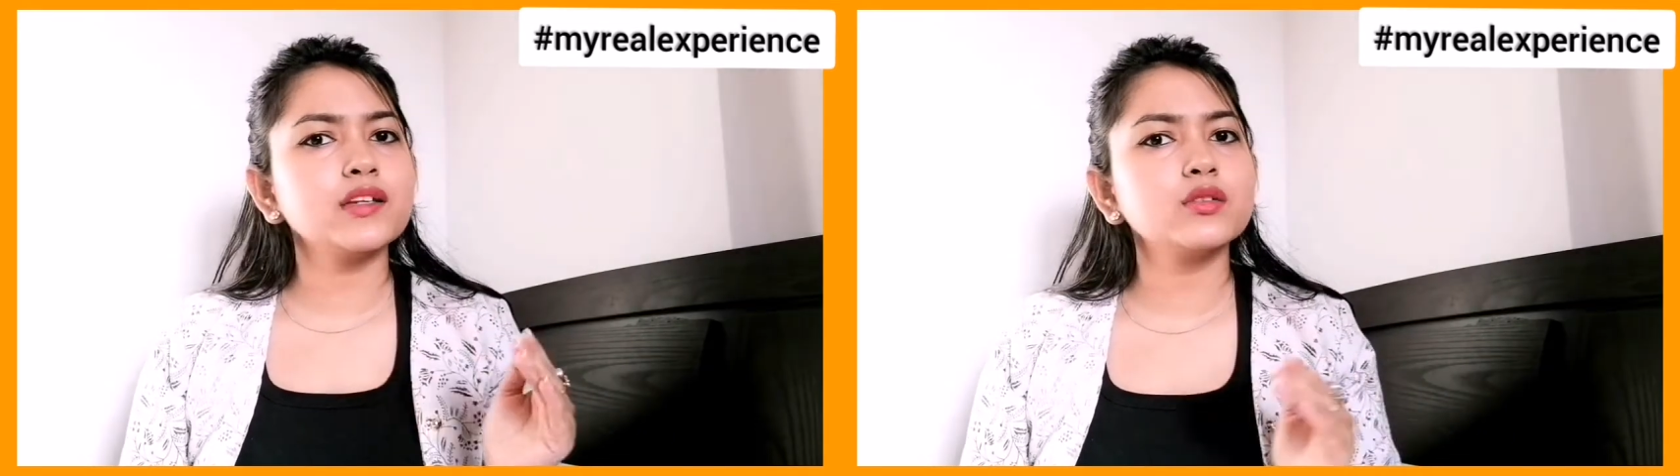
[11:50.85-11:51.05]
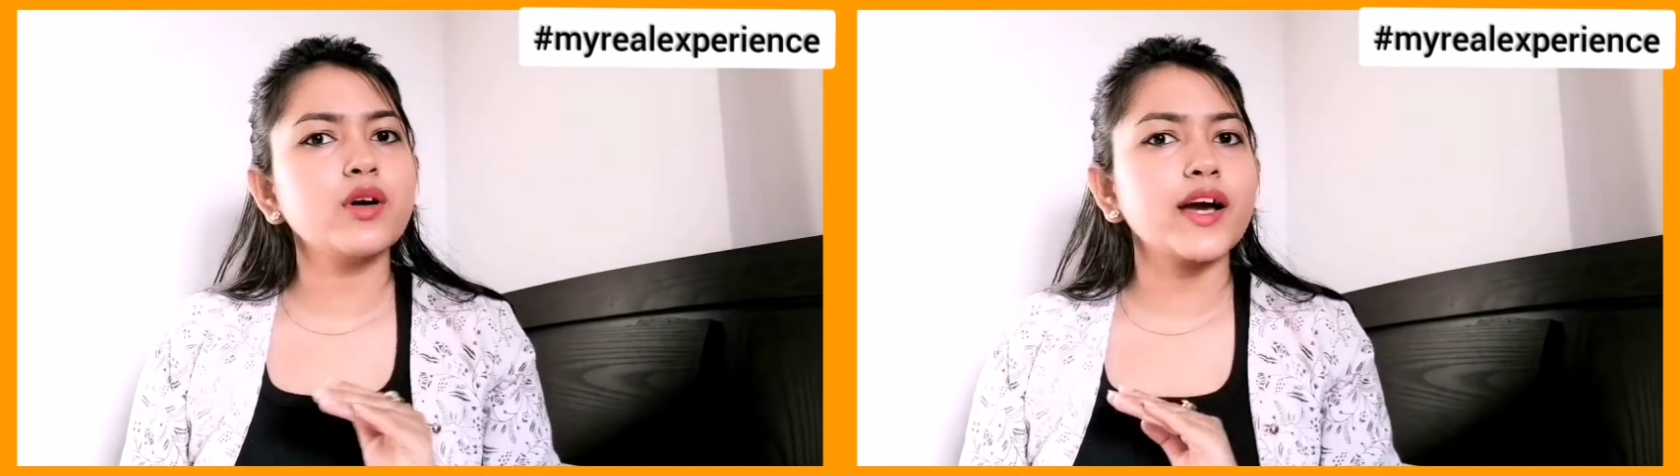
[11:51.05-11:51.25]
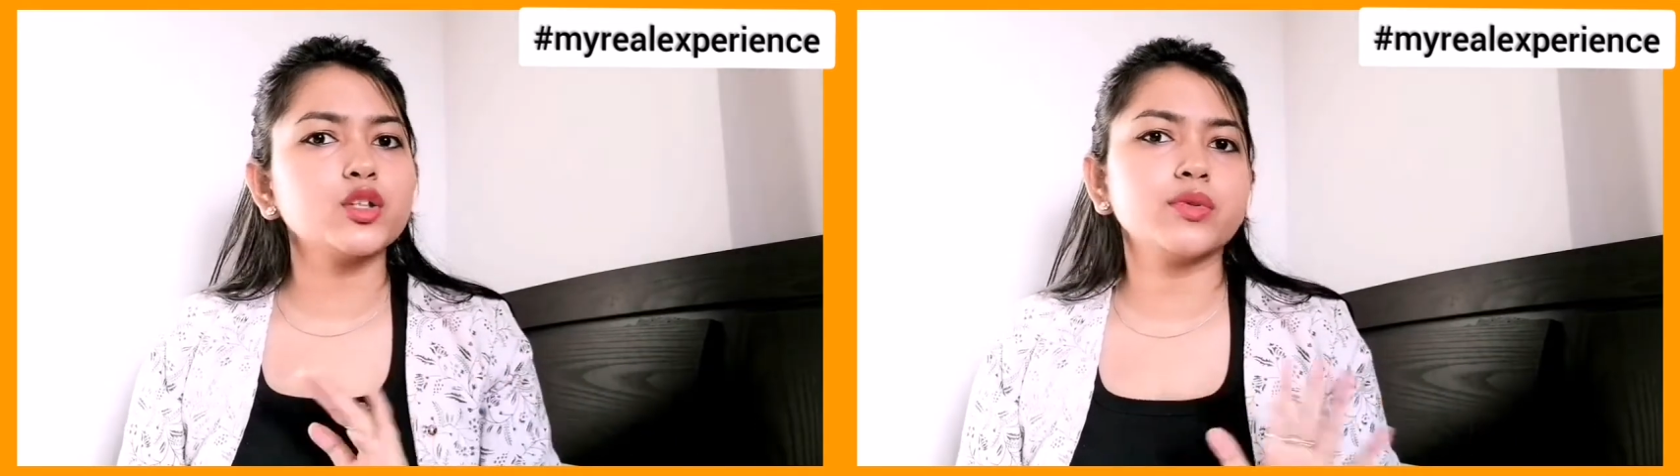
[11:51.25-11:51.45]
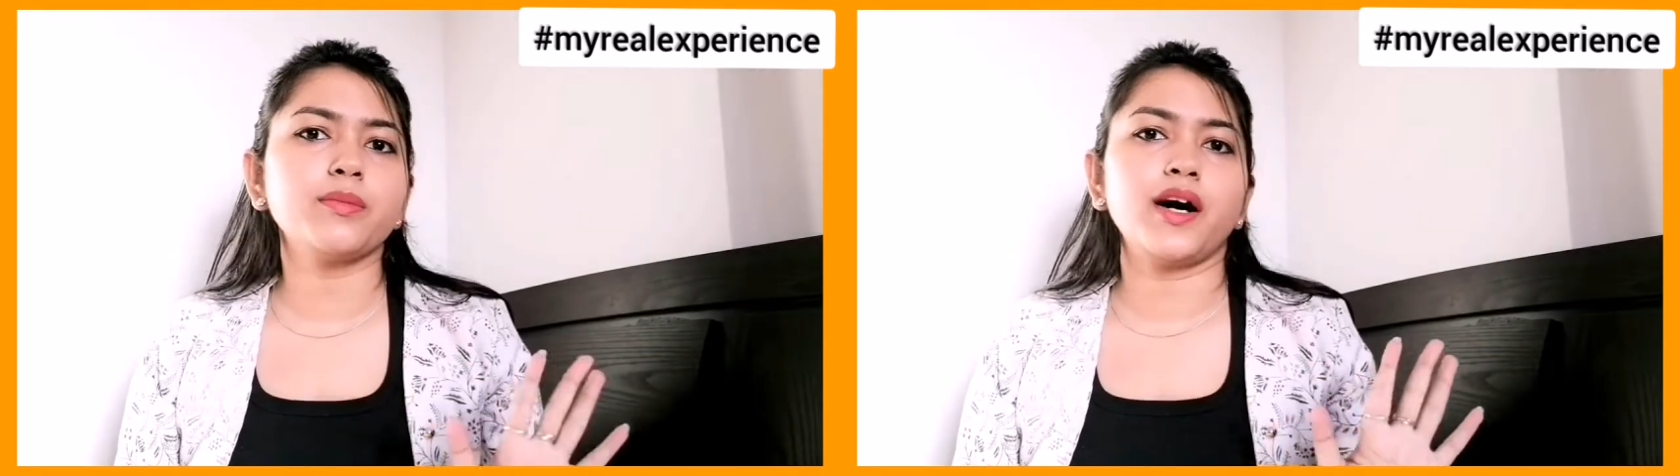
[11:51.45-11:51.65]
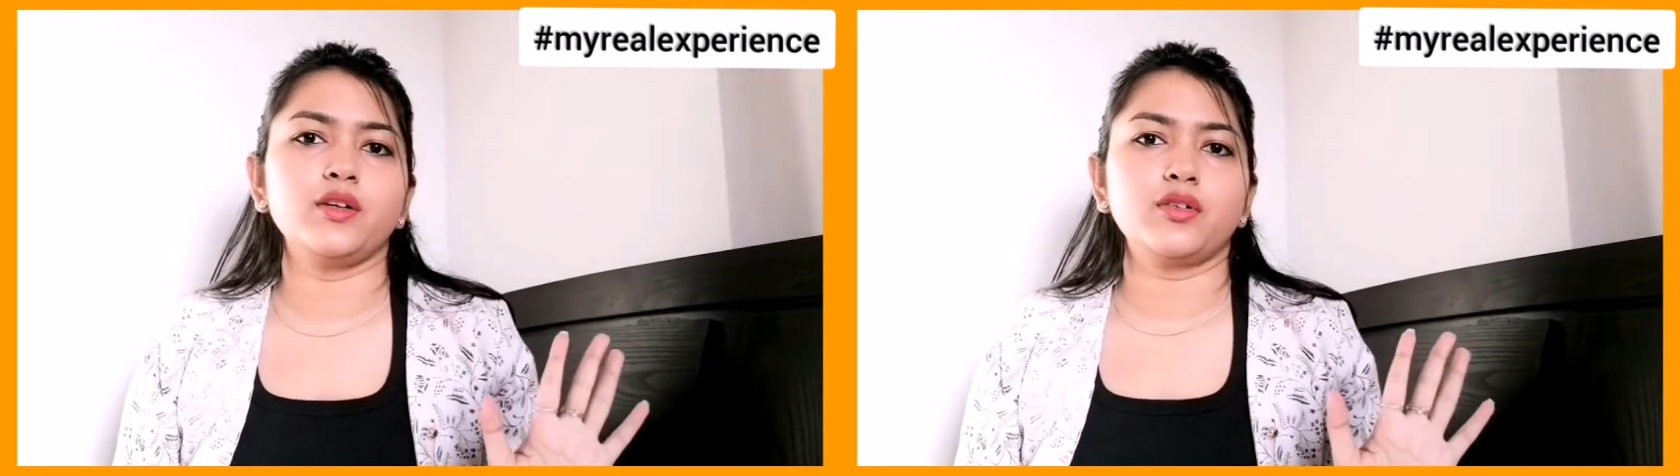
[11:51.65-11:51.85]
কিন্তু
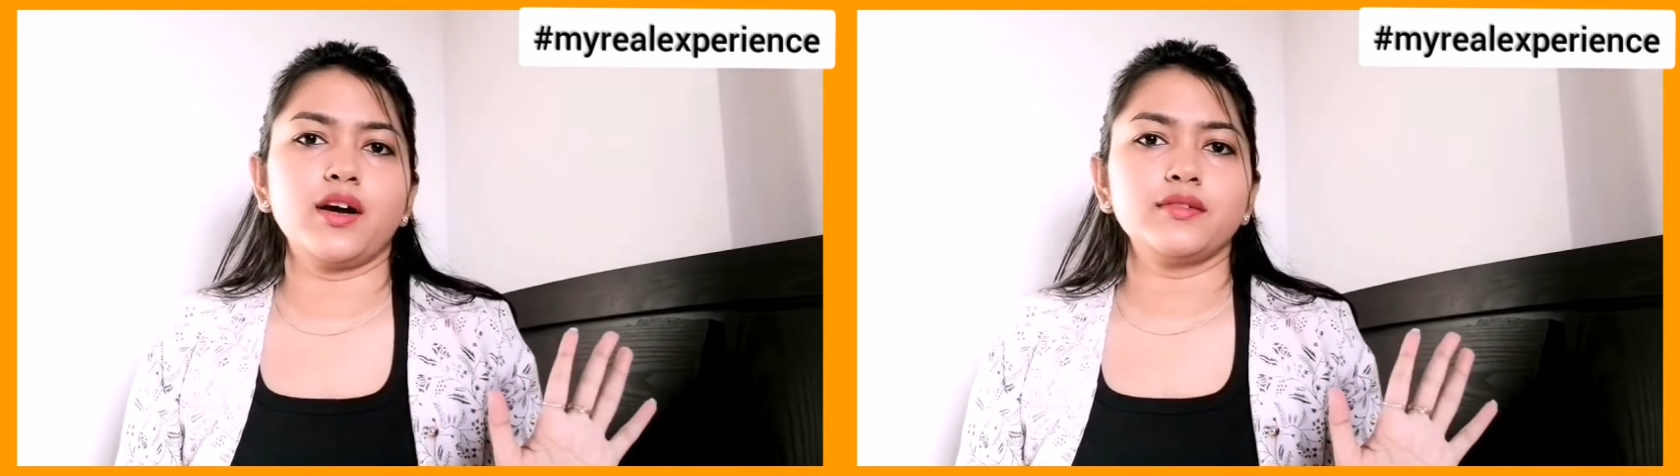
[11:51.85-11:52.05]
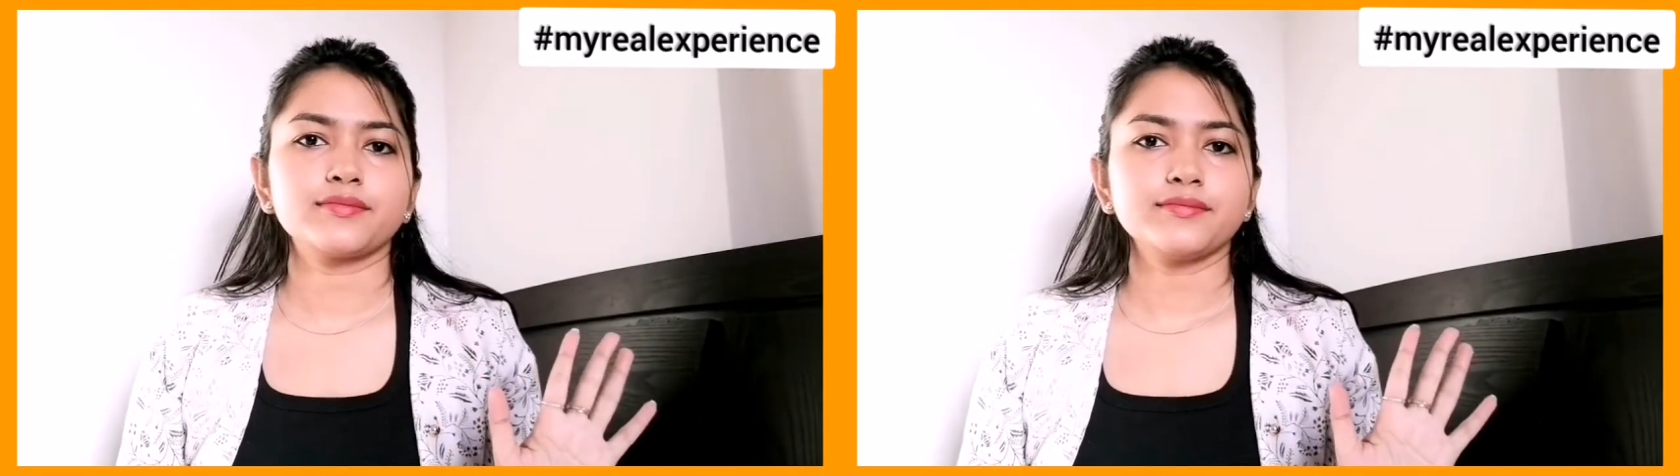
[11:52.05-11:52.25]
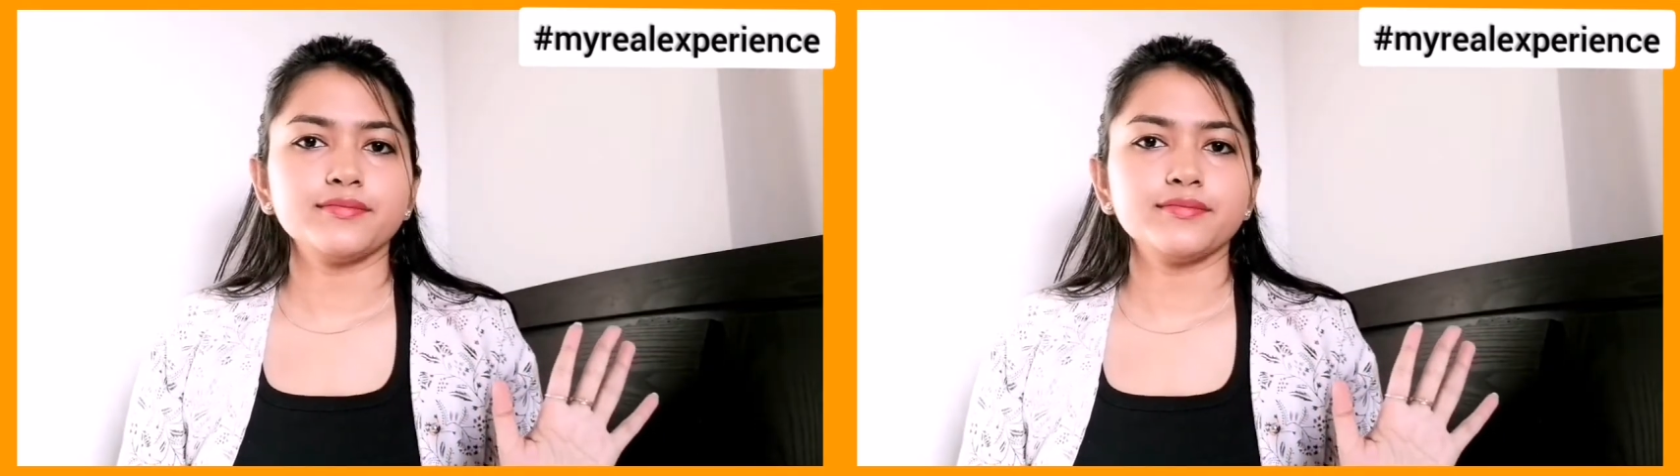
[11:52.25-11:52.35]
একদমই ভালো না